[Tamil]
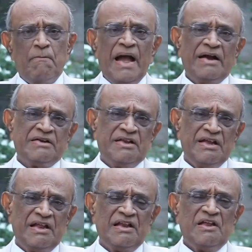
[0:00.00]

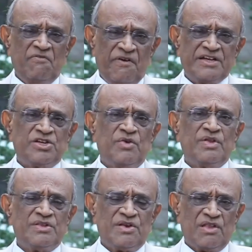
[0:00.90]
பேக்டீரியல் இன்ஃபெக்ஷன்
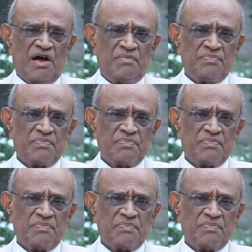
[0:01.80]
வந்திருந்தால்